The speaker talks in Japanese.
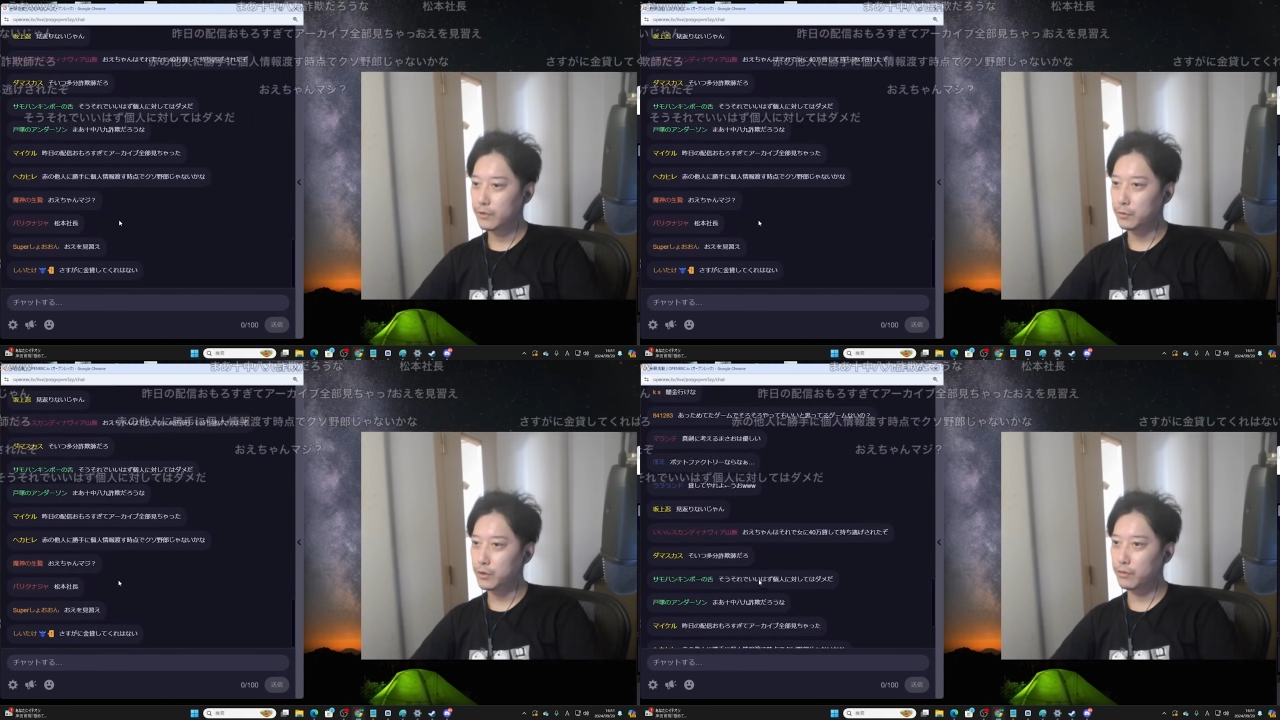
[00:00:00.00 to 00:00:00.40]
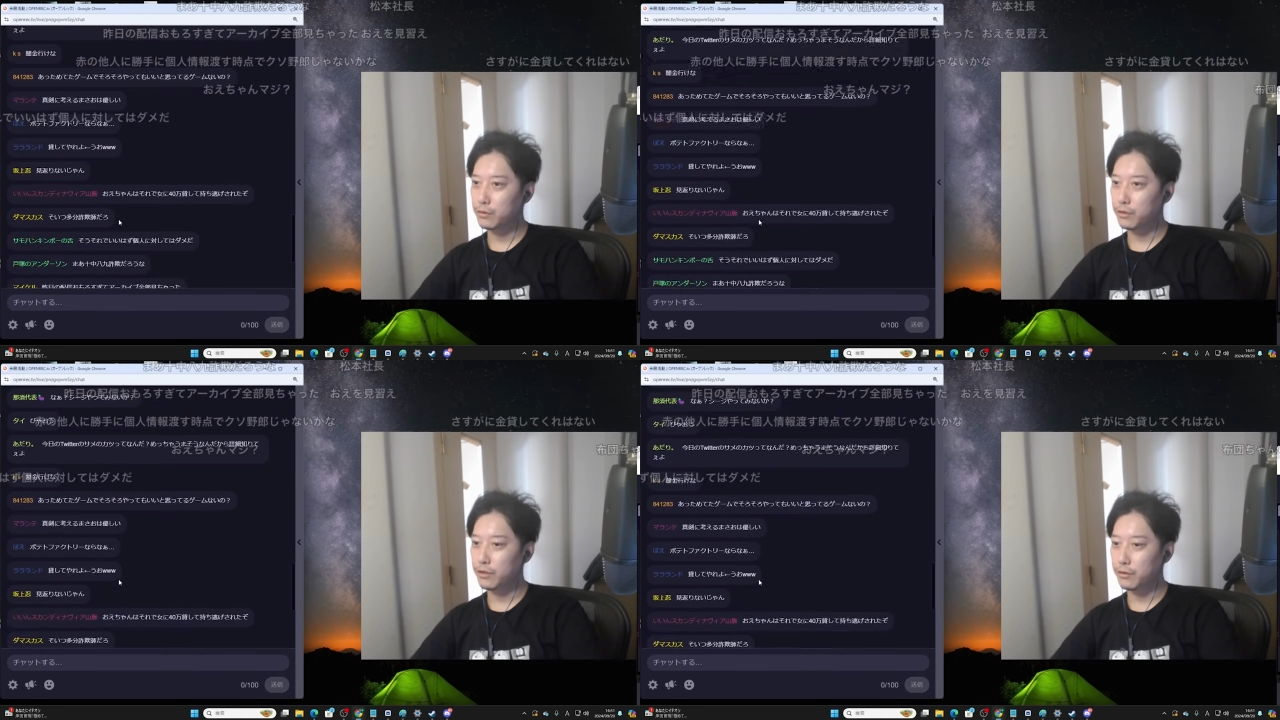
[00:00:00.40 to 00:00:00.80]
おいちゃんも
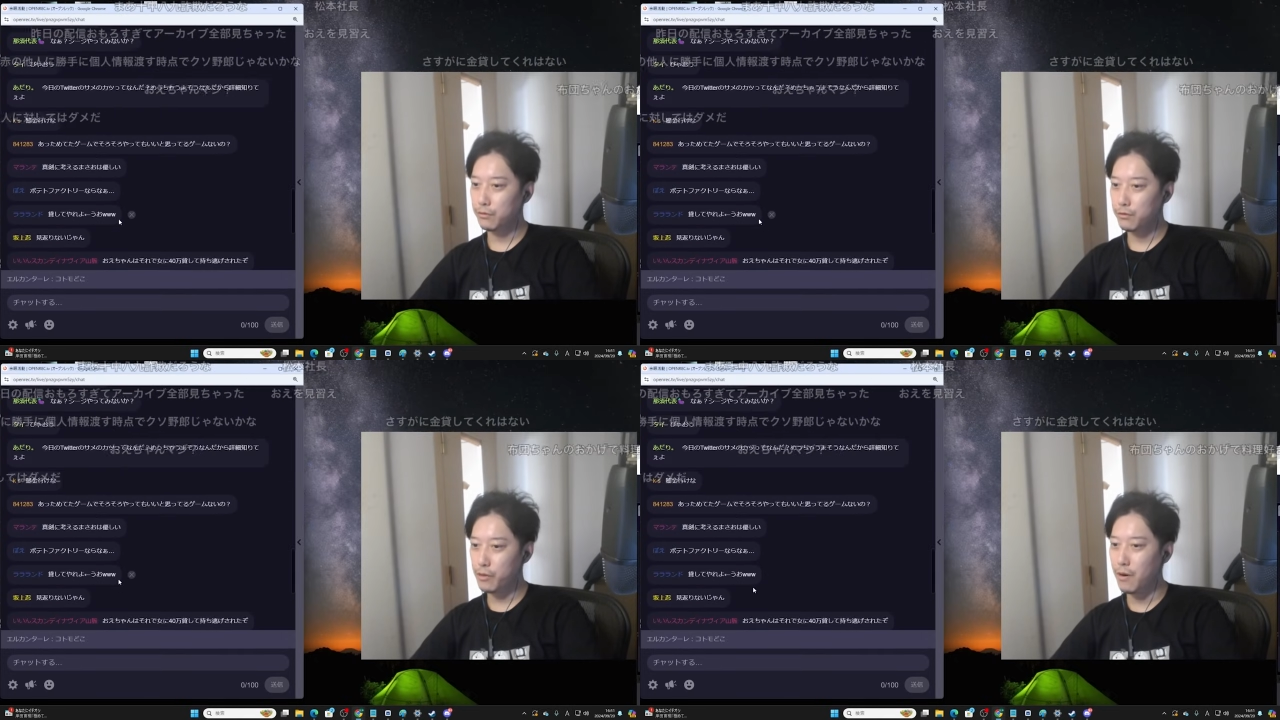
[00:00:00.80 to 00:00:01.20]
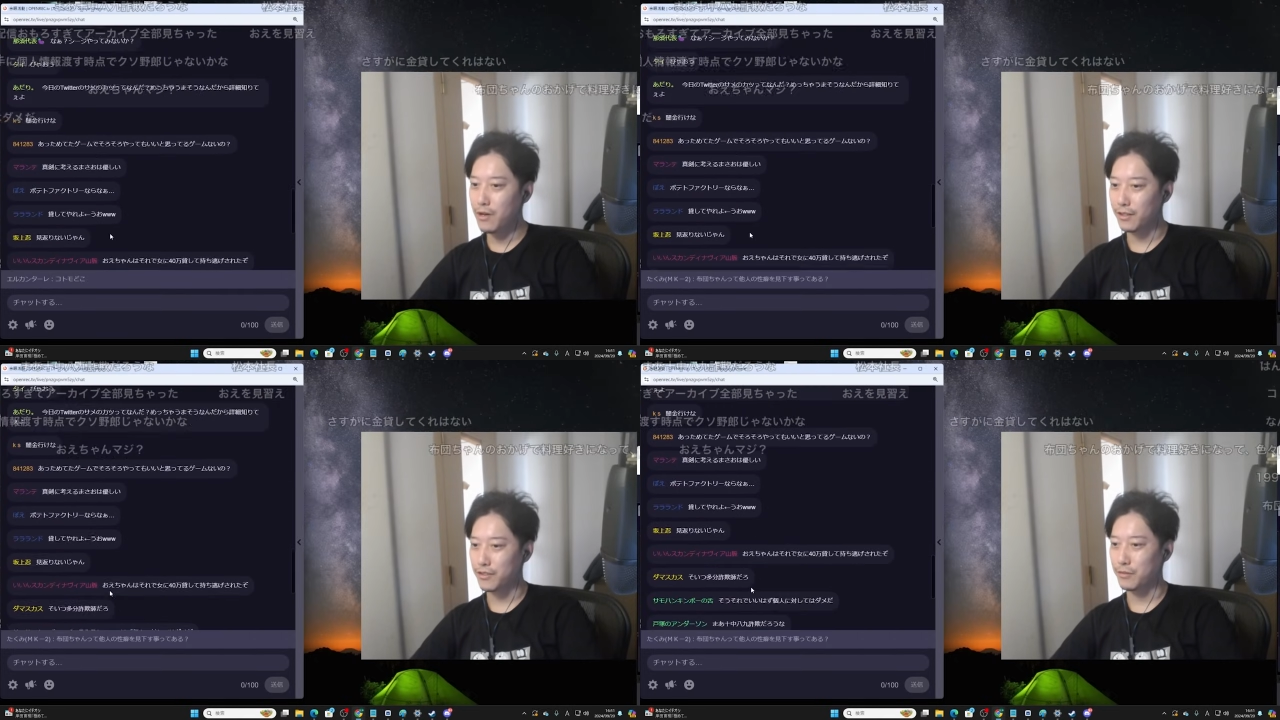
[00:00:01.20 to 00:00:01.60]
それで40
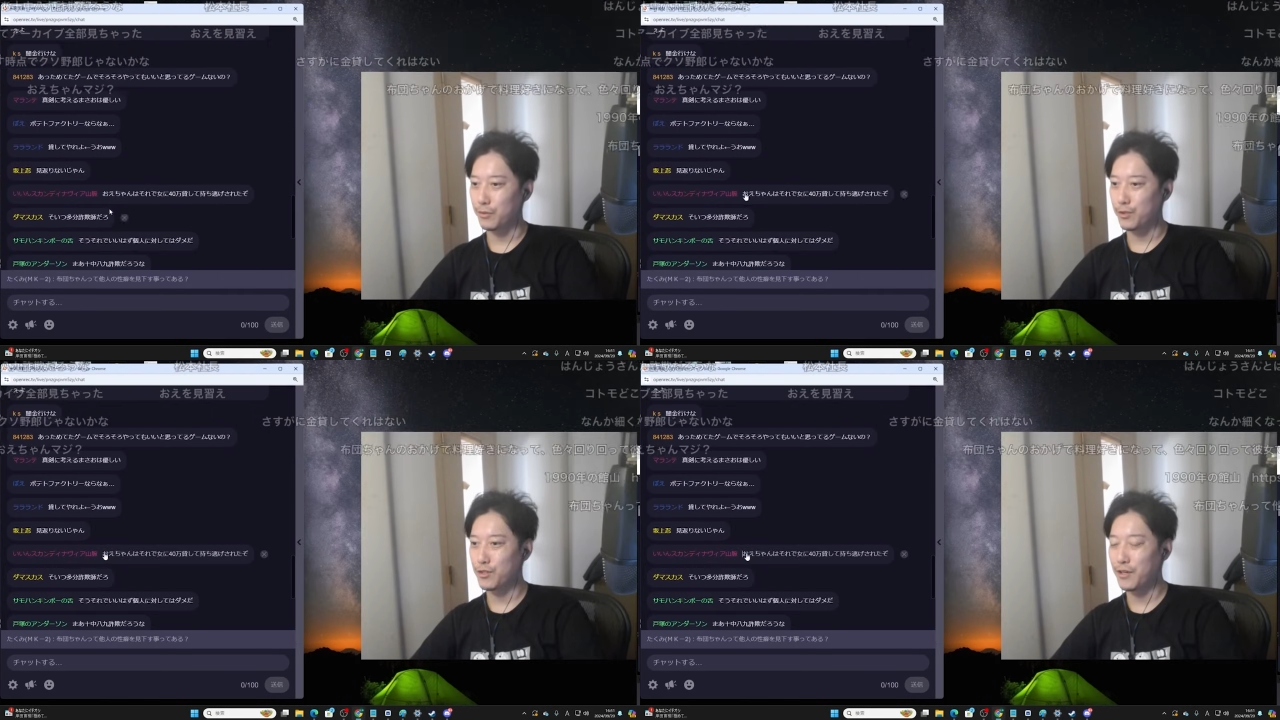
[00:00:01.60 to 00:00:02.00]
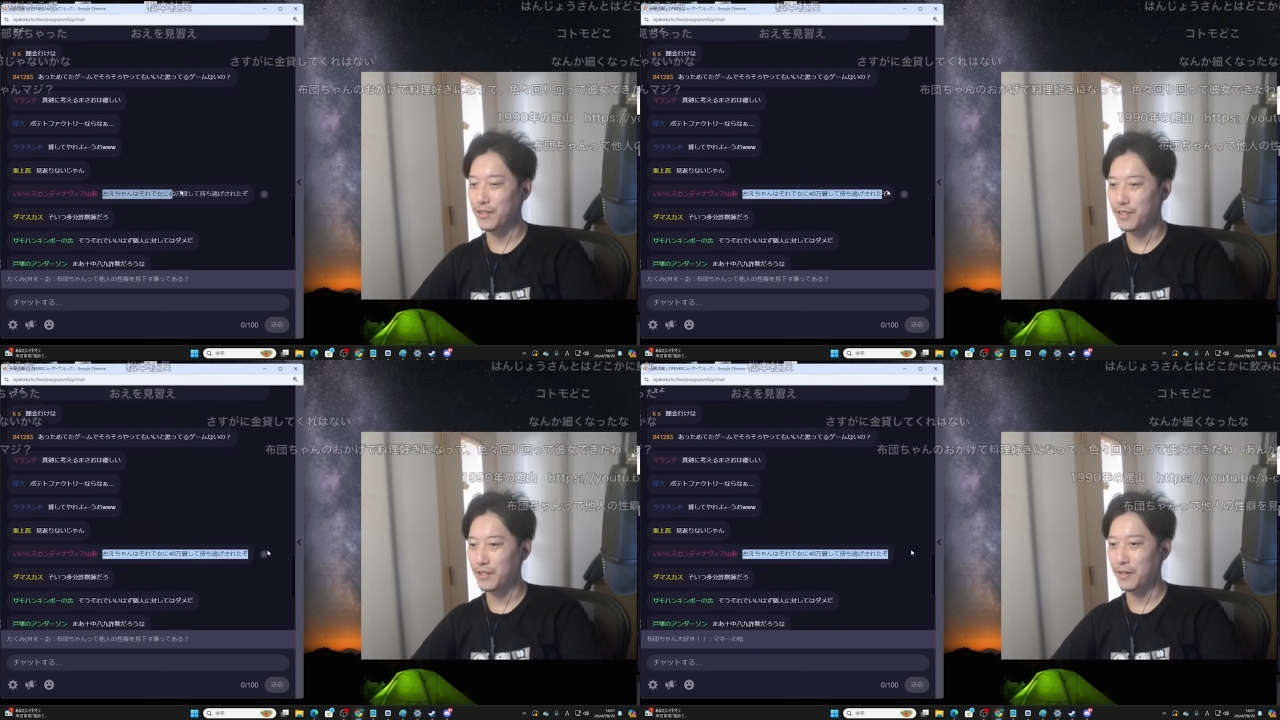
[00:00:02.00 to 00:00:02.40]
万貸して持ち家
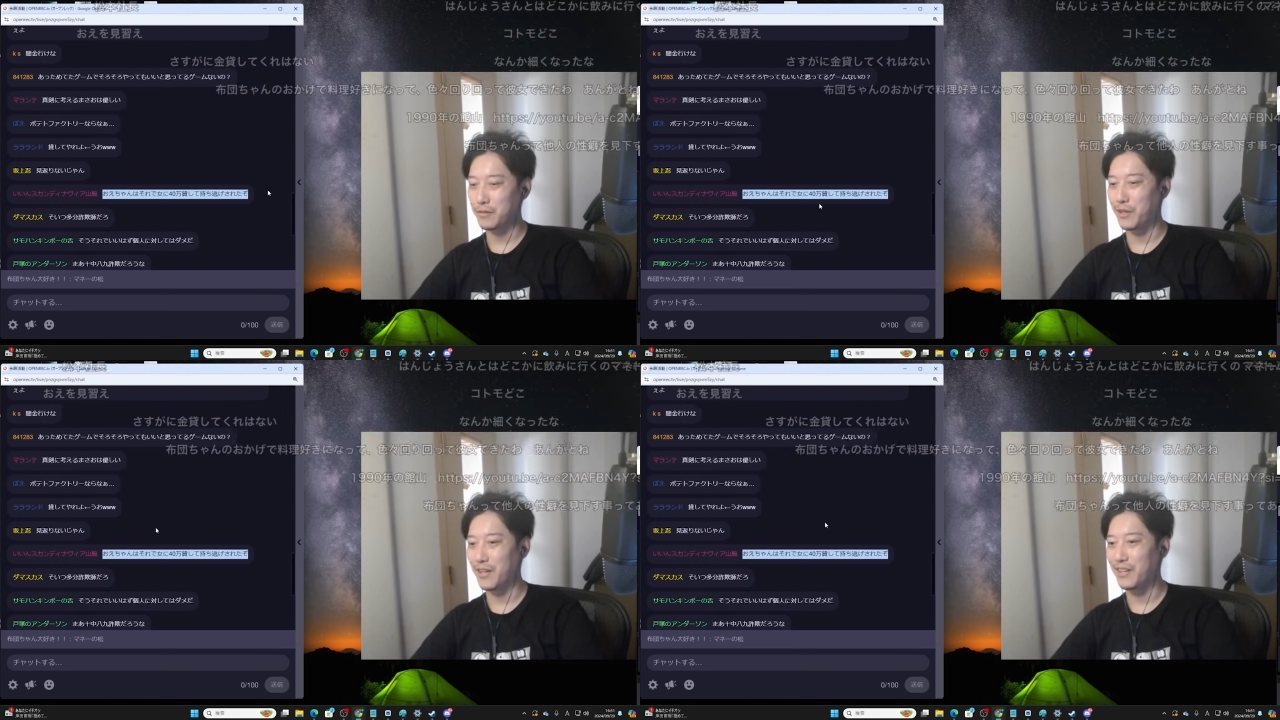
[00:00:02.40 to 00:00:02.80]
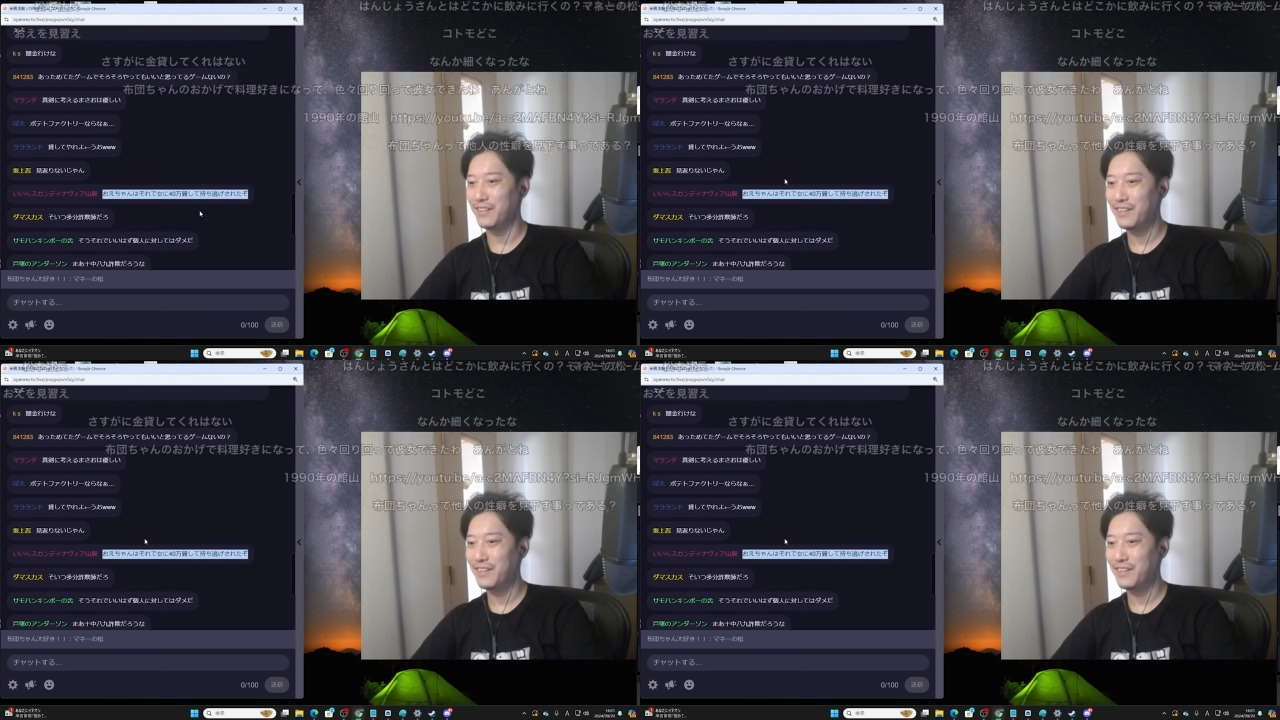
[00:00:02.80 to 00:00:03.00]
営されなんかそれ